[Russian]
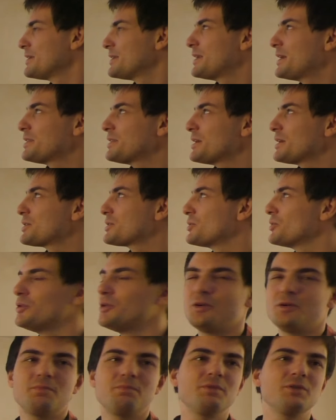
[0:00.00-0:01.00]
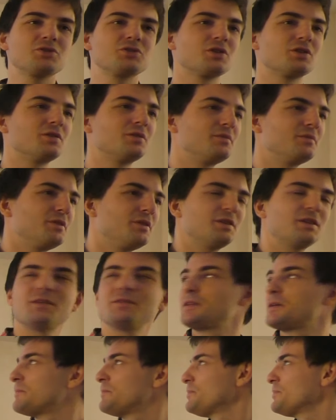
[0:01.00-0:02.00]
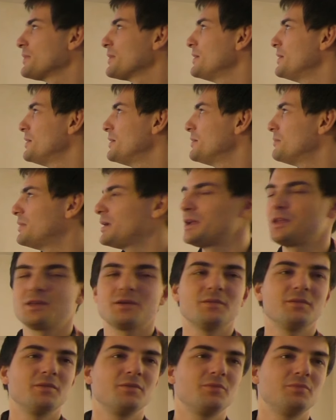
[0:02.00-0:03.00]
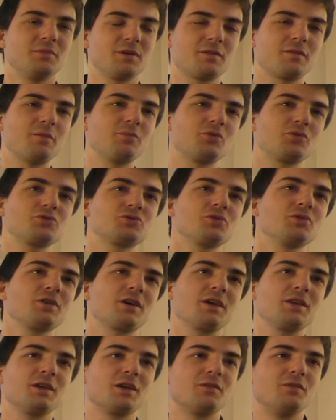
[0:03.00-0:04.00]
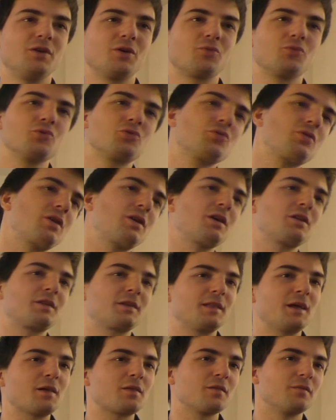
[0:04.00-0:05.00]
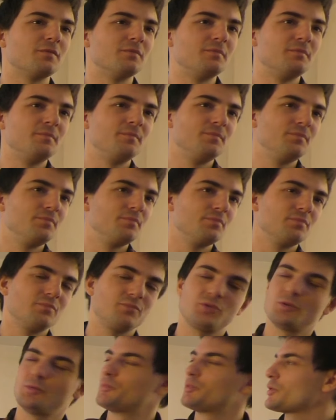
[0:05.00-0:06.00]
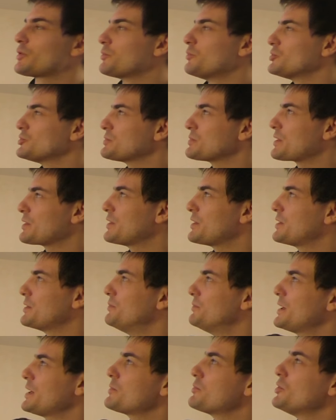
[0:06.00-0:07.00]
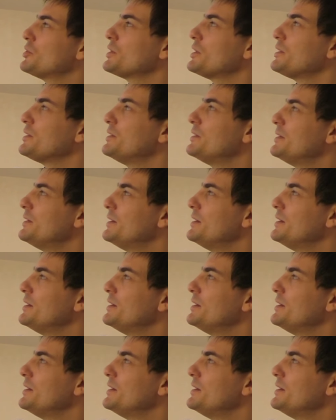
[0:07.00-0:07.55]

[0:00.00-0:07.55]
Для тех, кто пишет недавно, смотрите, мы с вами только что накодировали кучу каких-то классов. Потом просто можем сказать make model.